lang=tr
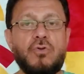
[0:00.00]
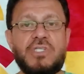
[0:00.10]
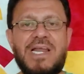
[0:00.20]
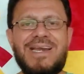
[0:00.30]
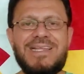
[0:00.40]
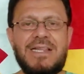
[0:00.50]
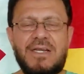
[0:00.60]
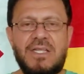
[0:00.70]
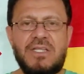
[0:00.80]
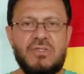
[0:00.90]

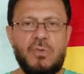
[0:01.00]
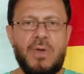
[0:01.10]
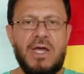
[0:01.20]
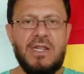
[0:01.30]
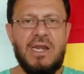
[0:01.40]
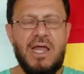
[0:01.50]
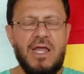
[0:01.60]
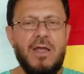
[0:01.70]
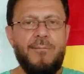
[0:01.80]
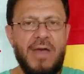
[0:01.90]
Özellikleri
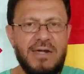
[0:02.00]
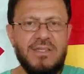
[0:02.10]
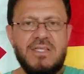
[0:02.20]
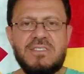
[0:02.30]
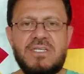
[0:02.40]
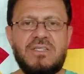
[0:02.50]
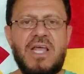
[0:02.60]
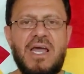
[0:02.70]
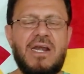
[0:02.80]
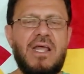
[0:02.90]
itibariyle Mertens'i
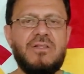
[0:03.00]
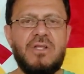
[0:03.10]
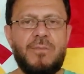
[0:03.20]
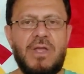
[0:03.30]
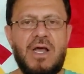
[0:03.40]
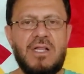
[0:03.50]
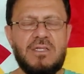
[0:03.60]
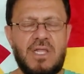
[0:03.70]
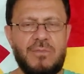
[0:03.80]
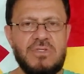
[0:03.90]
değerlendirmeye
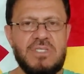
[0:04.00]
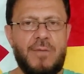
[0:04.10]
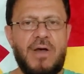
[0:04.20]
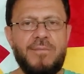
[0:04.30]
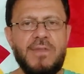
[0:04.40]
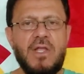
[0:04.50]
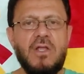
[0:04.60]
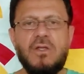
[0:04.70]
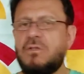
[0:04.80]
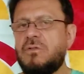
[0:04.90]
aldığımız zaman
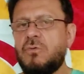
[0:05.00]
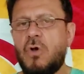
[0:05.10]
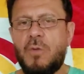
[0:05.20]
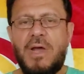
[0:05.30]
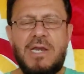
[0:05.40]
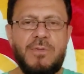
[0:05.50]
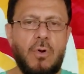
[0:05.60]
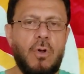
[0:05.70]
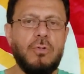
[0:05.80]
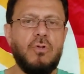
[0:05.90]
normal bir
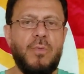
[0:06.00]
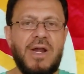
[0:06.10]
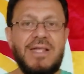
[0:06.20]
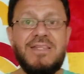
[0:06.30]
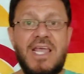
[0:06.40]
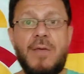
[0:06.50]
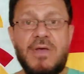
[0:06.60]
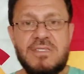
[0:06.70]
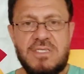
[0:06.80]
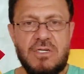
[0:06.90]
10 numara
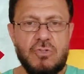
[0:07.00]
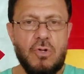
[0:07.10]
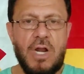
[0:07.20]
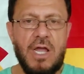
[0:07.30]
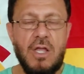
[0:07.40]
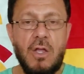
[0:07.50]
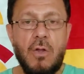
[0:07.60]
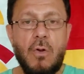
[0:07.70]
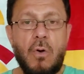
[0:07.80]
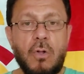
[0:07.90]
diyemezsiniz ona
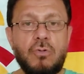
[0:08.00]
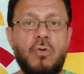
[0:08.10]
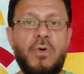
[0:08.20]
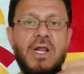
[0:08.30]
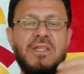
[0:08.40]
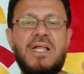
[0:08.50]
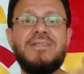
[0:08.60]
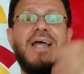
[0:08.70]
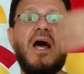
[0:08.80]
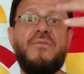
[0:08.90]
10
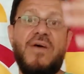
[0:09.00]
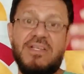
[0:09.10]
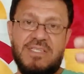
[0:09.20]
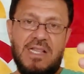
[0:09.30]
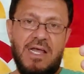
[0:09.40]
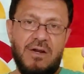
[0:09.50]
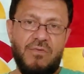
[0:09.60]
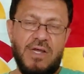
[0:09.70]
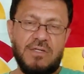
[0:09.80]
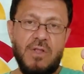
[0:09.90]
numaradan daha
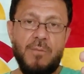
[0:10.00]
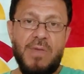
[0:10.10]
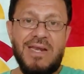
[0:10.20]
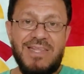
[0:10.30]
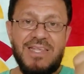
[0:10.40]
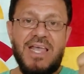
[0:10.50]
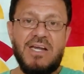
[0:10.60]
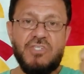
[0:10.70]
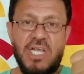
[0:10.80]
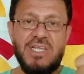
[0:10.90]
fazlaları var. Belki
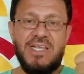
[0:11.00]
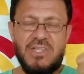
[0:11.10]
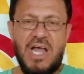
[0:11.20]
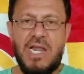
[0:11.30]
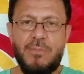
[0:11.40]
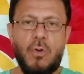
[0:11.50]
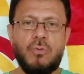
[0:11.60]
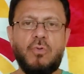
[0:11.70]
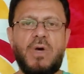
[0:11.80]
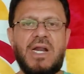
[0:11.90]
gerçek ideal bir
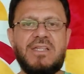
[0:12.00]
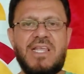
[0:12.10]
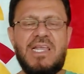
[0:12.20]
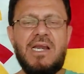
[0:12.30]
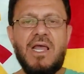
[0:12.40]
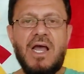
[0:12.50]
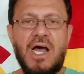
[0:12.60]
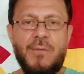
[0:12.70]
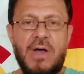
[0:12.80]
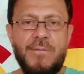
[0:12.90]
10 numara değil
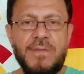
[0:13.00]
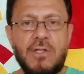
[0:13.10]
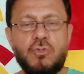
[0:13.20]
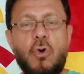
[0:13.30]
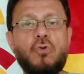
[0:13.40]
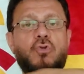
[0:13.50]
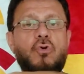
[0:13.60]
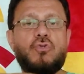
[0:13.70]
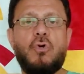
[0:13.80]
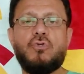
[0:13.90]
ama çok
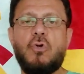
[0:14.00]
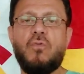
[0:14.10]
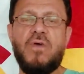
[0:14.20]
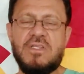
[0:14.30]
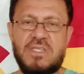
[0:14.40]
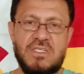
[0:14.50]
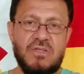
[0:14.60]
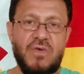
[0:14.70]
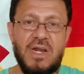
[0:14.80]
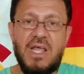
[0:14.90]
çok çok çok
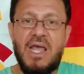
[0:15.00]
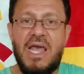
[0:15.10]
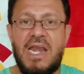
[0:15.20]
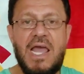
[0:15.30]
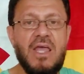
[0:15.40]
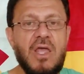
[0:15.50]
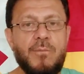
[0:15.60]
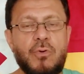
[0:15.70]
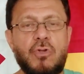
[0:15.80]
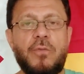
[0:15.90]
fazlası var. Hele
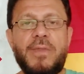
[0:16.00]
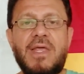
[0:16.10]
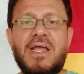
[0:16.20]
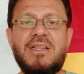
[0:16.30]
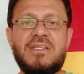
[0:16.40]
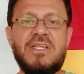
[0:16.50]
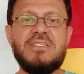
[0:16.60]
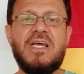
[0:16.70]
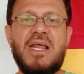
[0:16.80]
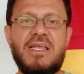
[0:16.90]
bugün
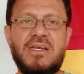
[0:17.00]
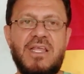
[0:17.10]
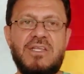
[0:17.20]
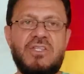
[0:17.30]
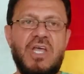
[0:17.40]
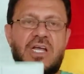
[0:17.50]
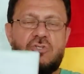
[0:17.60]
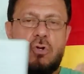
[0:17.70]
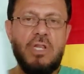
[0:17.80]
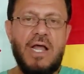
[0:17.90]
Galatasaray'ın
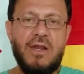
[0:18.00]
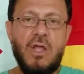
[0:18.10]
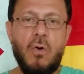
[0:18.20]
ihtiyacı olan